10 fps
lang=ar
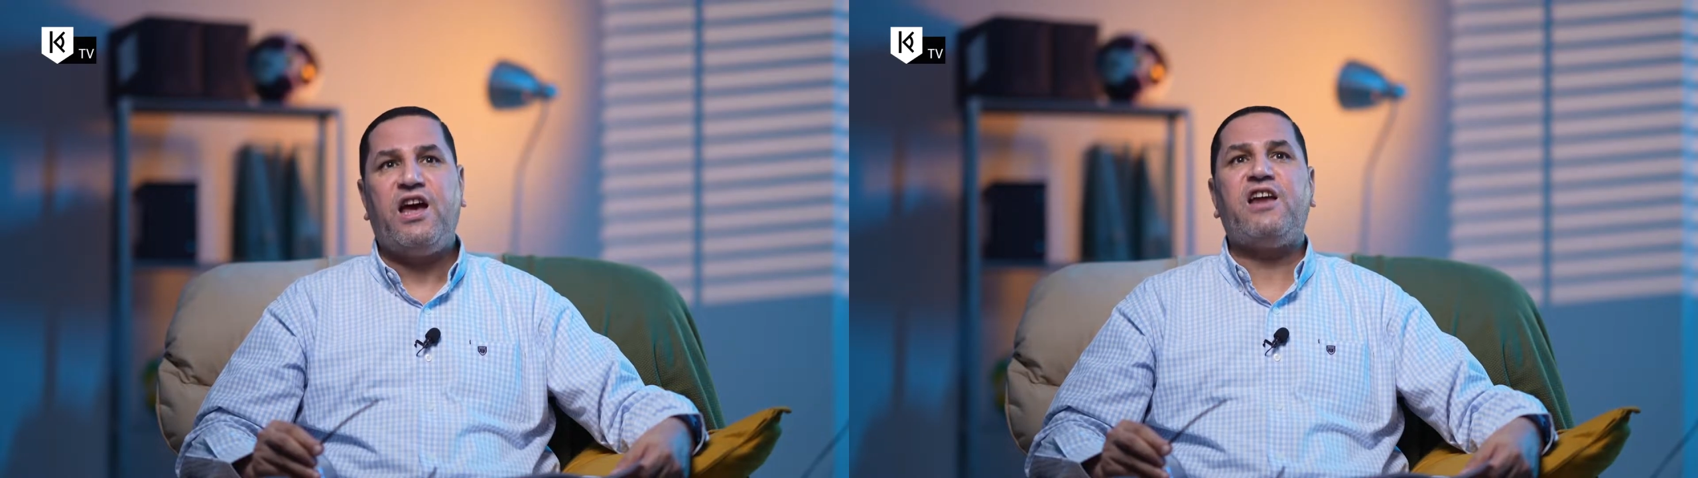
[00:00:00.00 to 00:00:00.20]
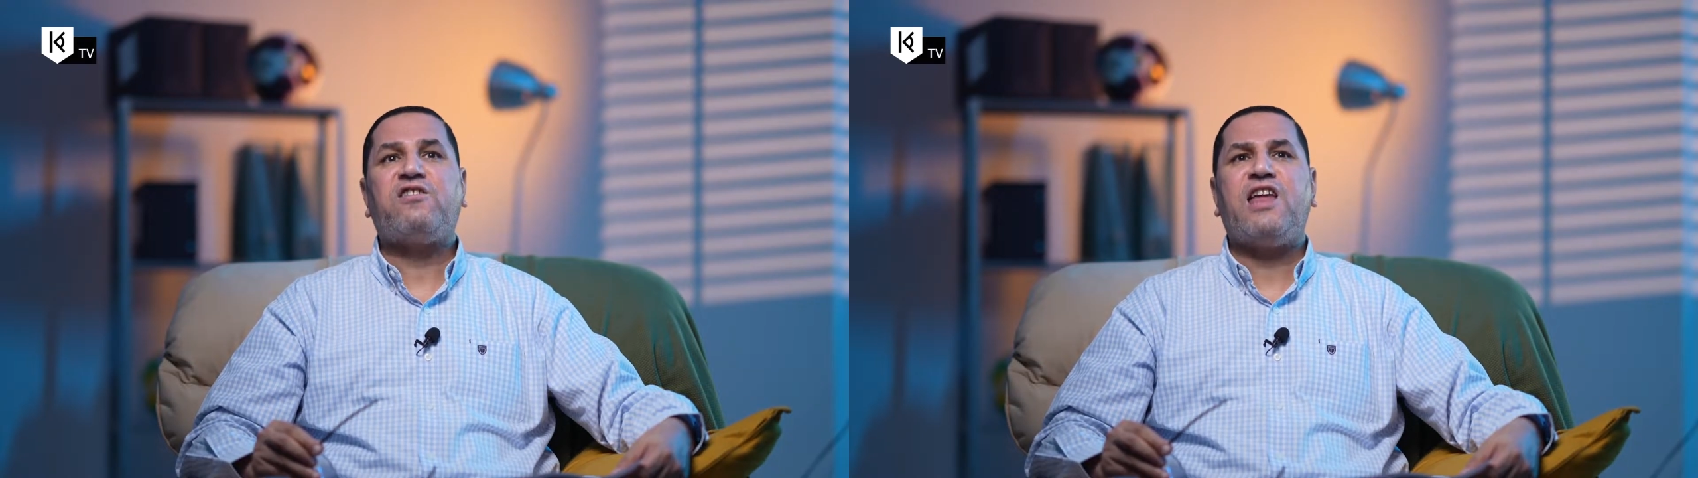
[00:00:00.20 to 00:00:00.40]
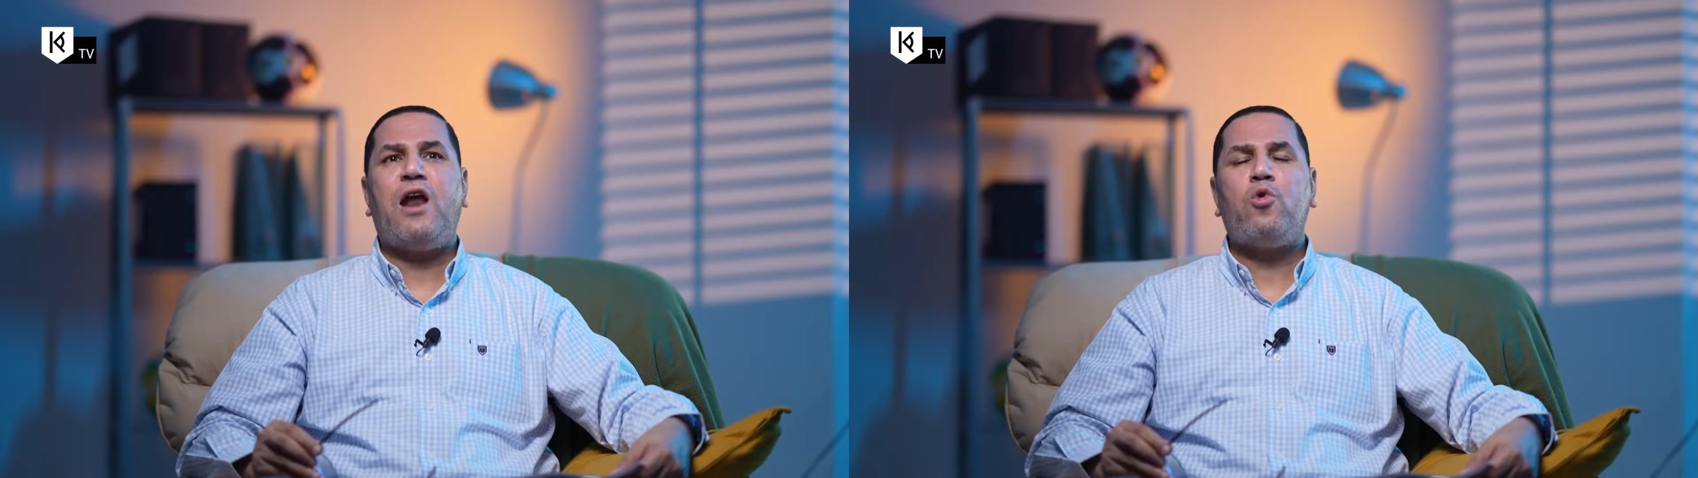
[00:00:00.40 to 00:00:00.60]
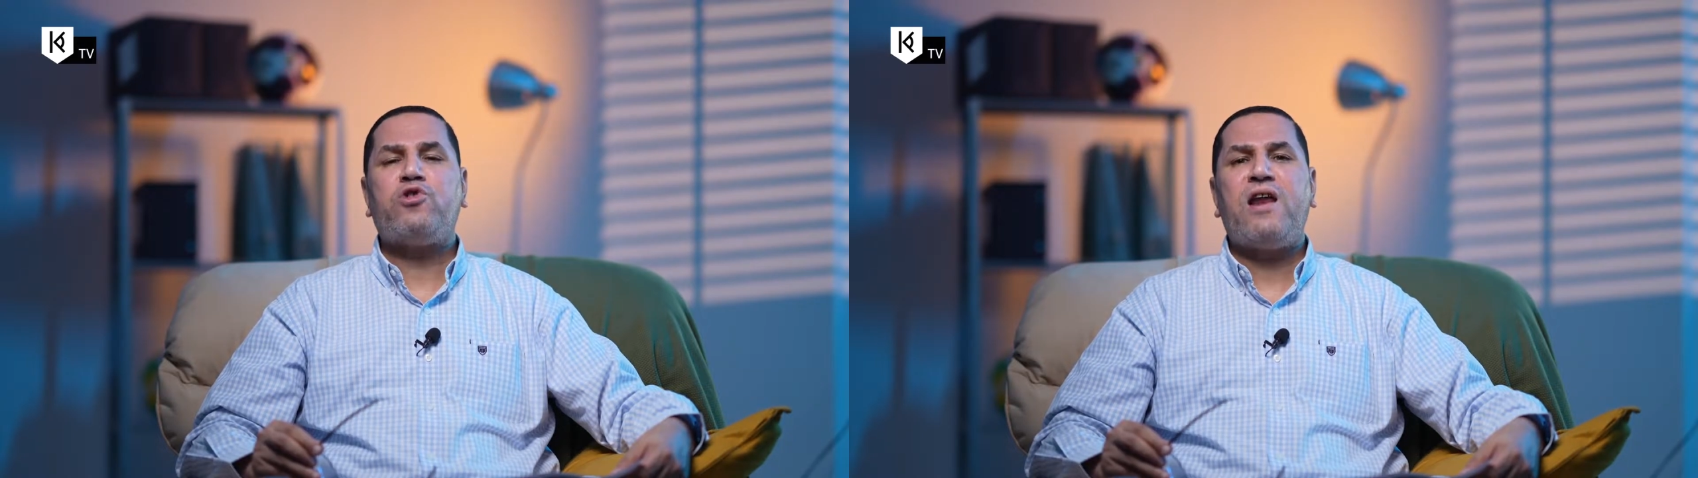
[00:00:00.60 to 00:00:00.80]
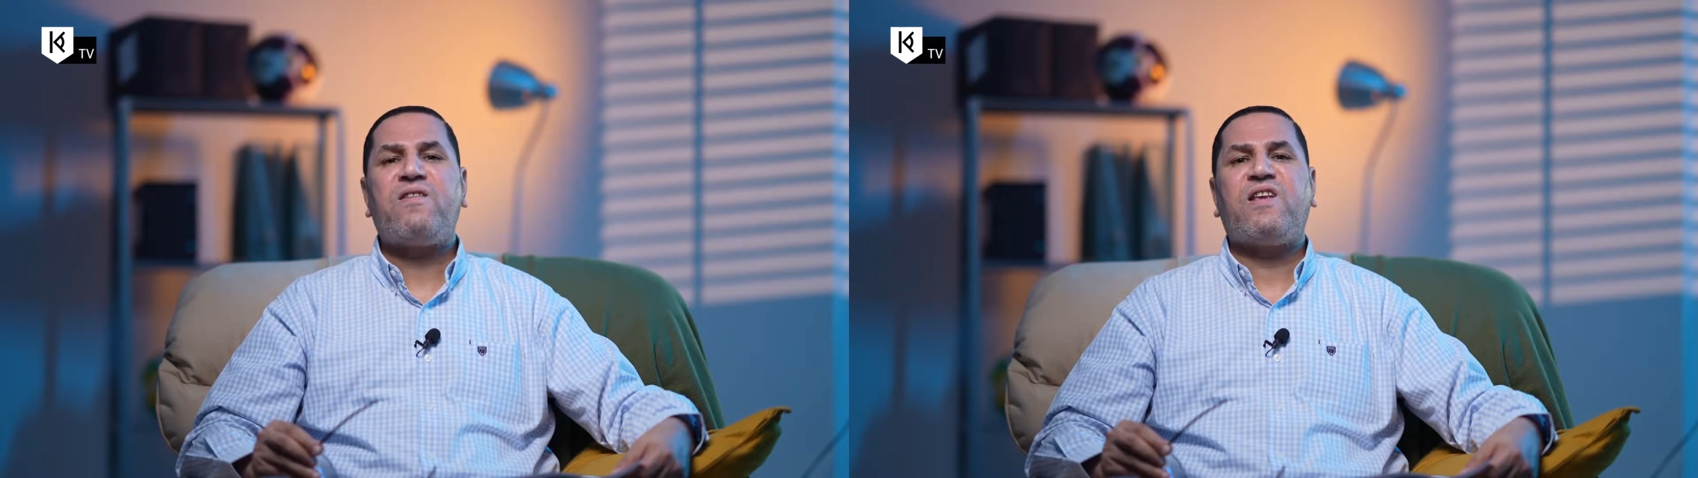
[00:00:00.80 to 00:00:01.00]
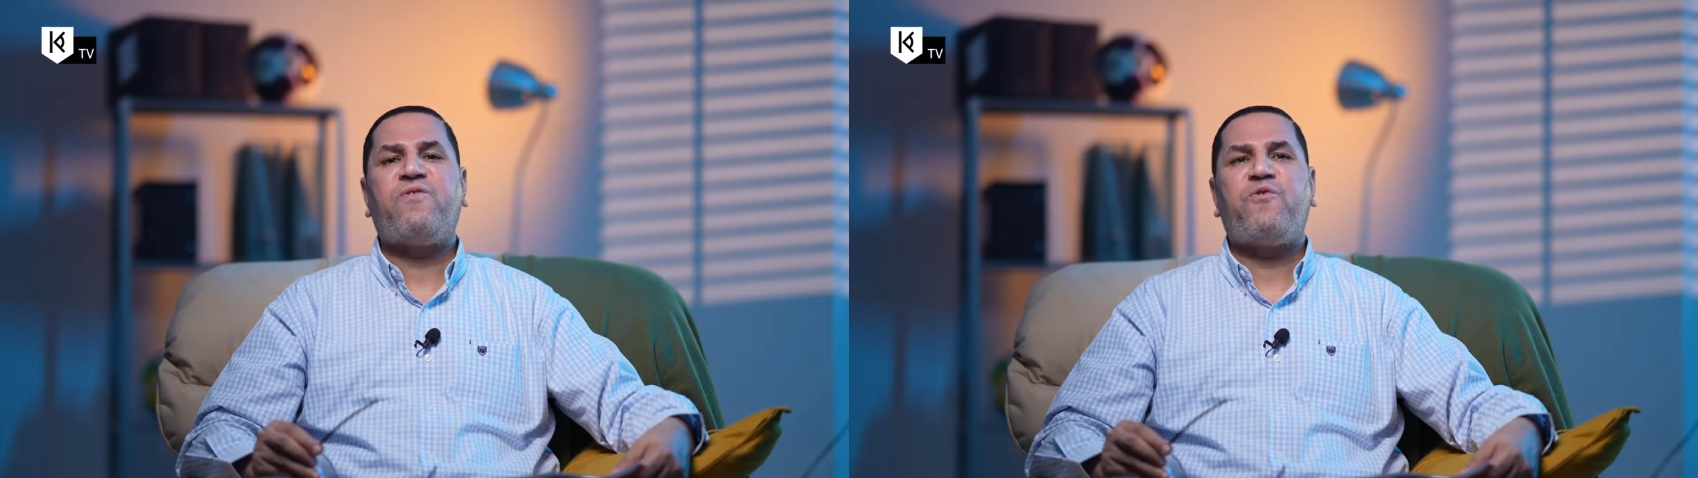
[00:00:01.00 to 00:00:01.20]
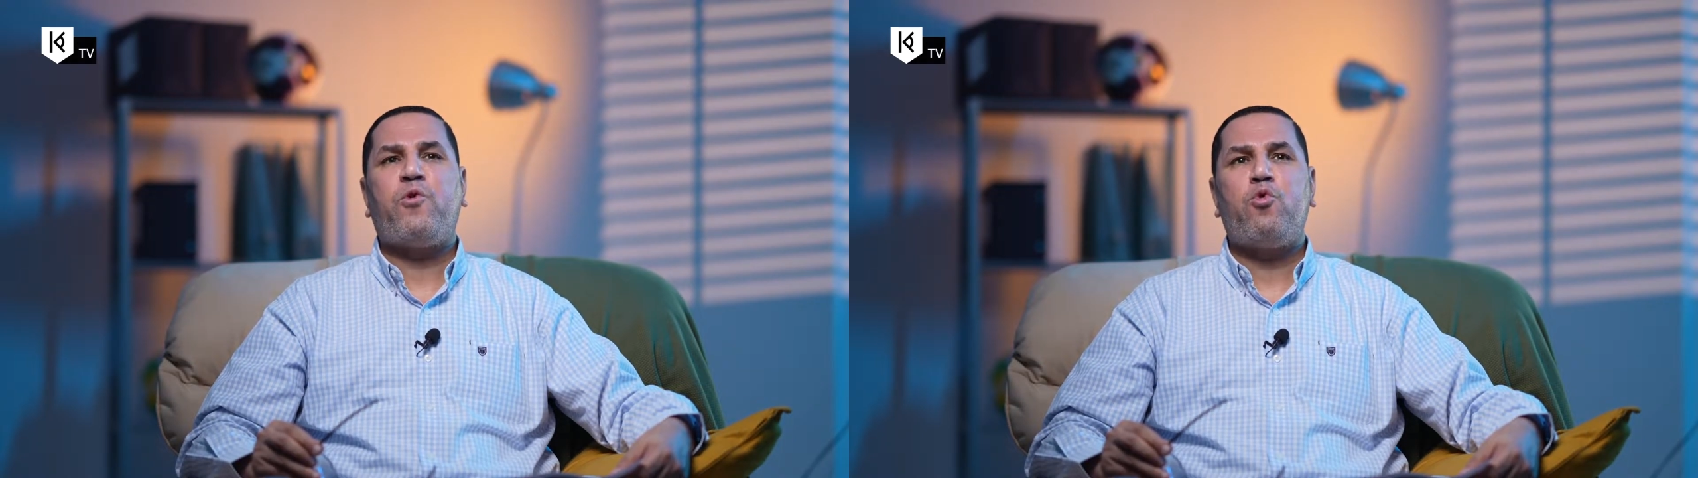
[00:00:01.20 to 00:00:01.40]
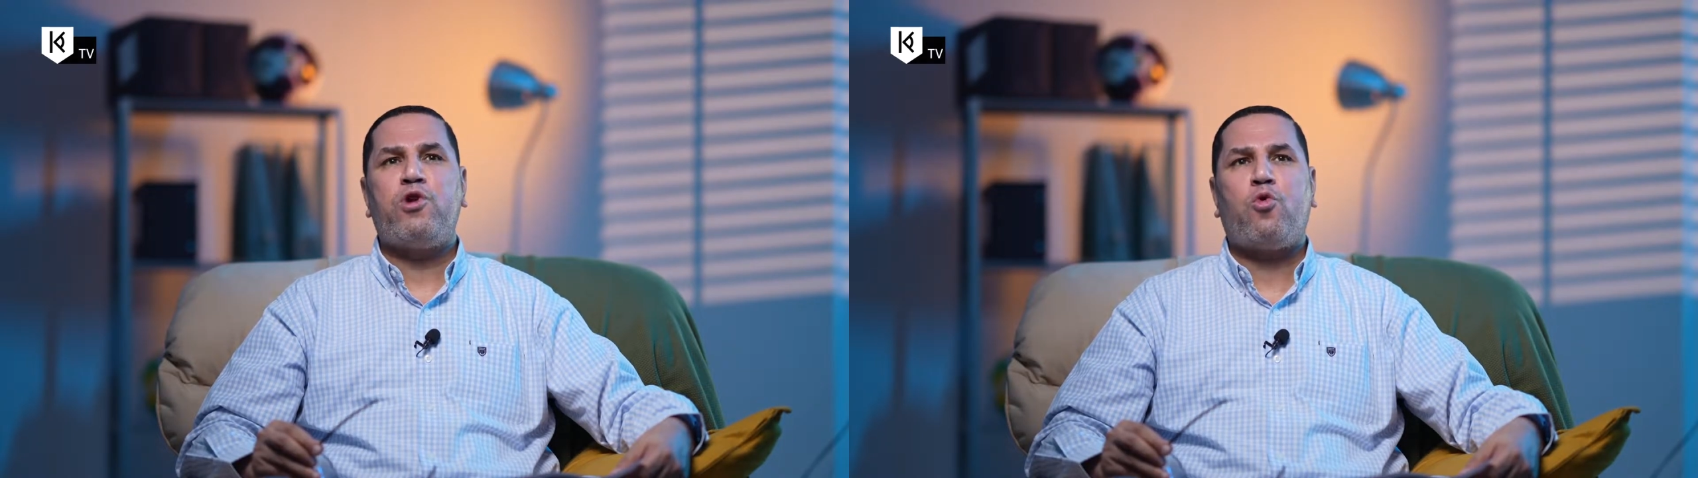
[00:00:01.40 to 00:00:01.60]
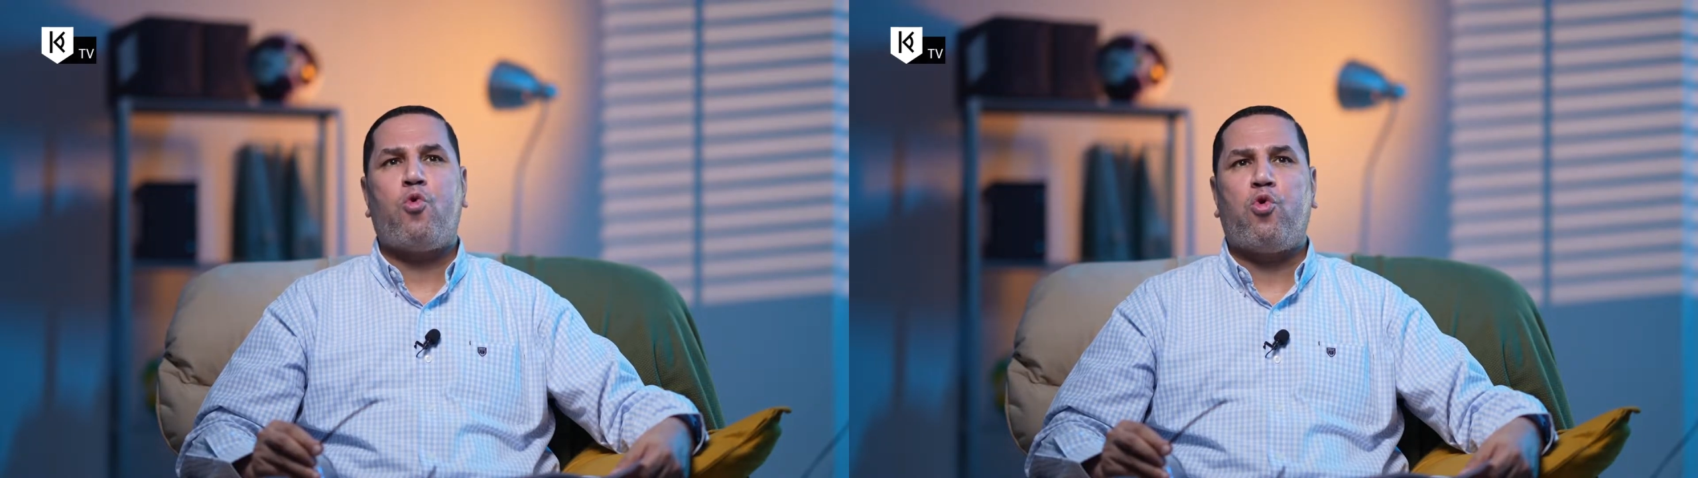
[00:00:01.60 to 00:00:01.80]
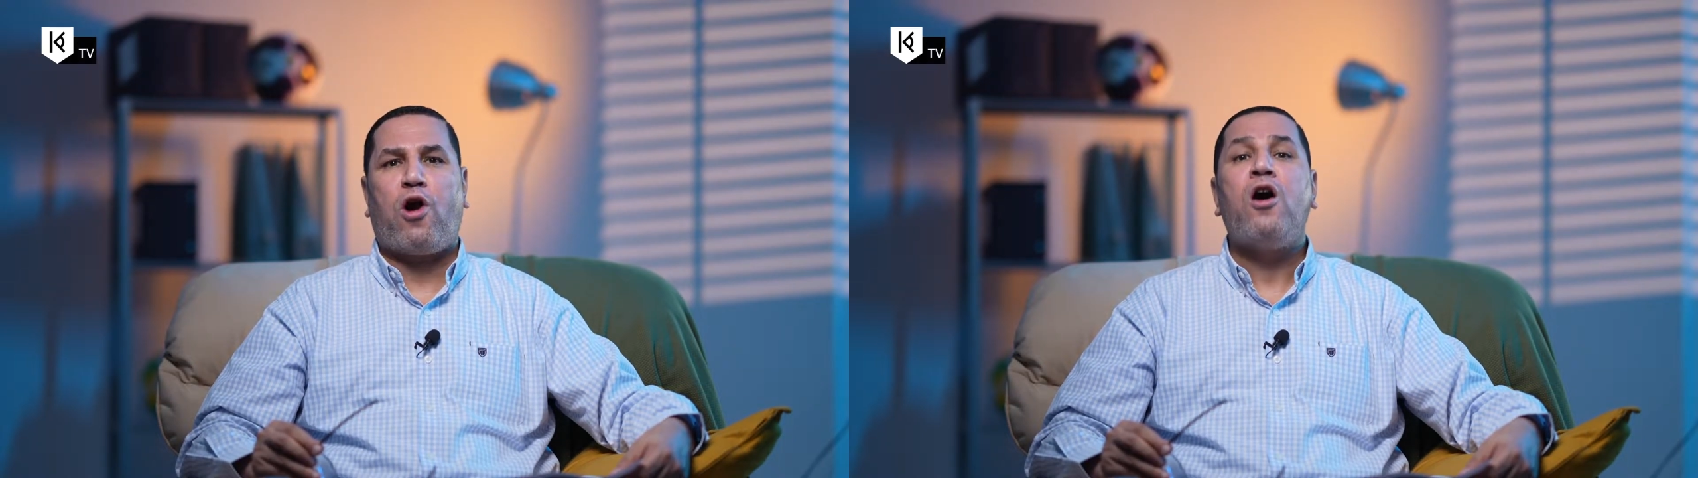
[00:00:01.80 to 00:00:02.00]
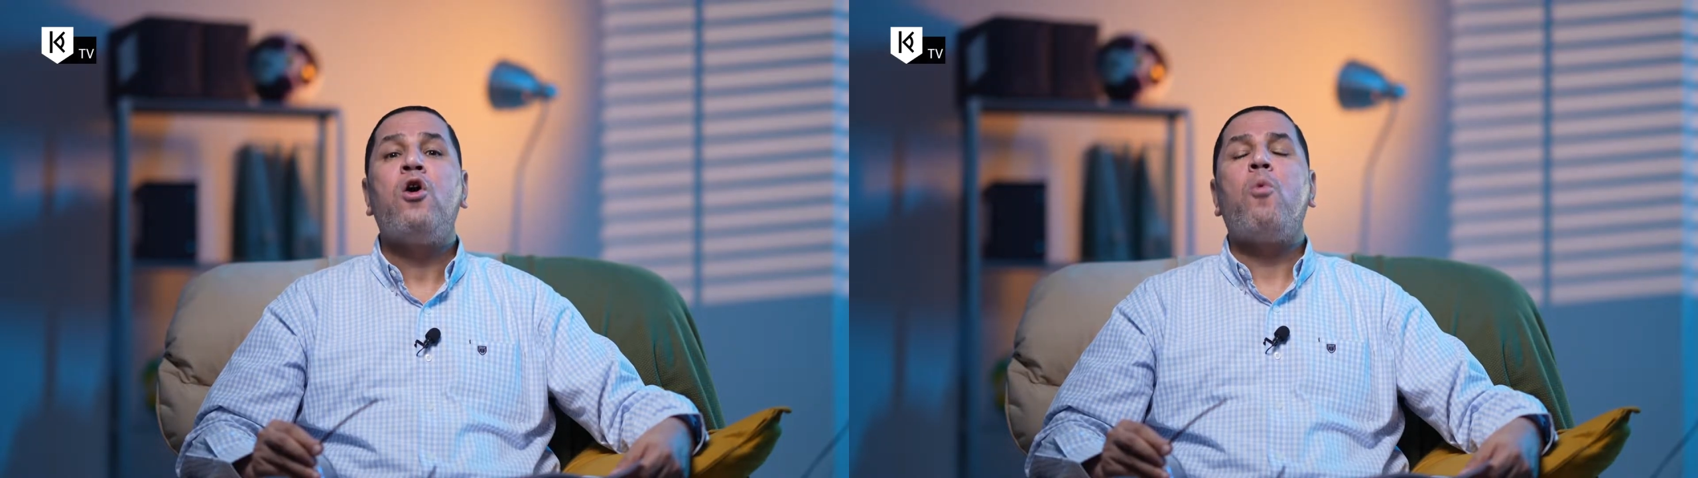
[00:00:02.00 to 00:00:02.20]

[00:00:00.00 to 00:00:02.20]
اداله درس في فنون الكوره